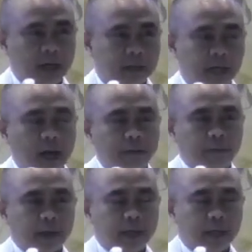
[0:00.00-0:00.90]
jelas
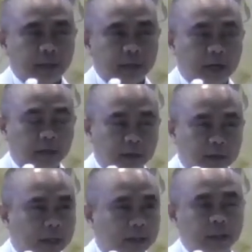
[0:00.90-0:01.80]
apa yang sedang
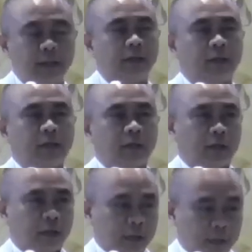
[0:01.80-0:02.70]
terjadi.
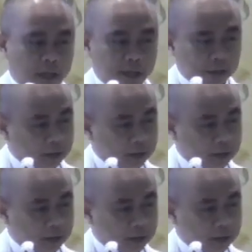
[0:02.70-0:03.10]
Dan